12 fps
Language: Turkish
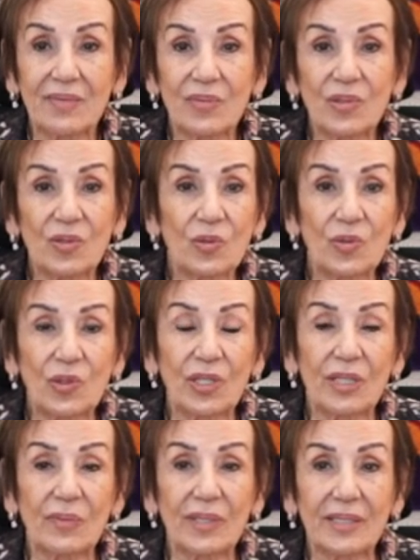bütün
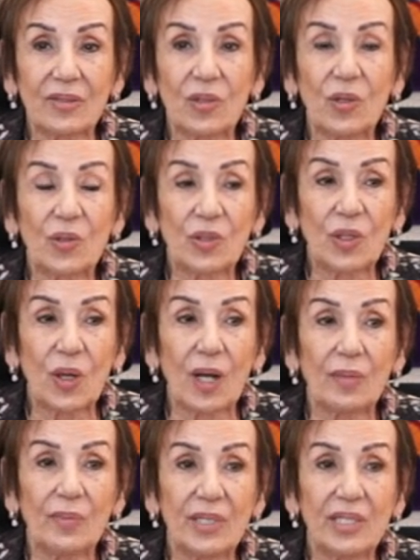uygulamalı gördüğü
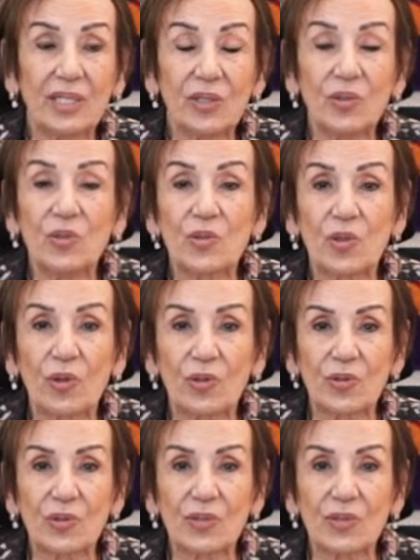1, 2, 3, 4.